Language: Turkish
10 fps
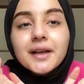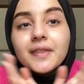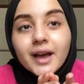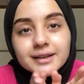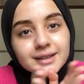
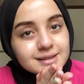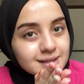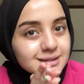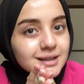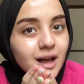Nereden
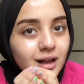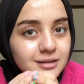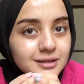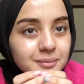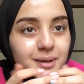satın
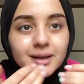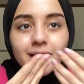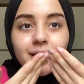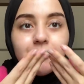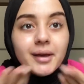aldığımı
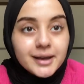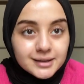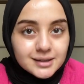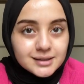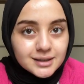hem
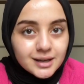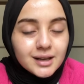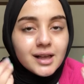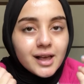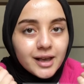ekrana
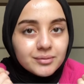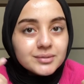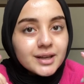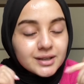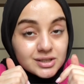hem
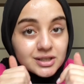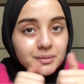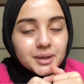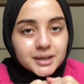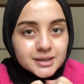de
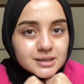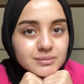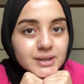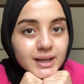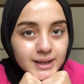açıklamalar
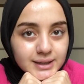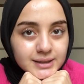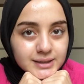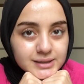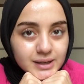kısmına
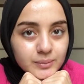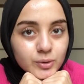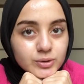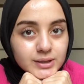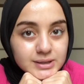ekleyeceğim.
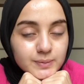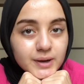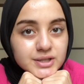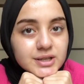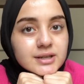Oradan
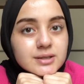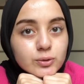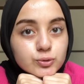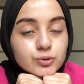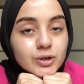siparişlerinizi
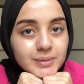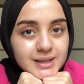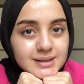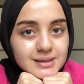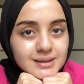
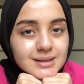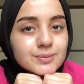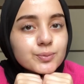oluşturabilirsiniz.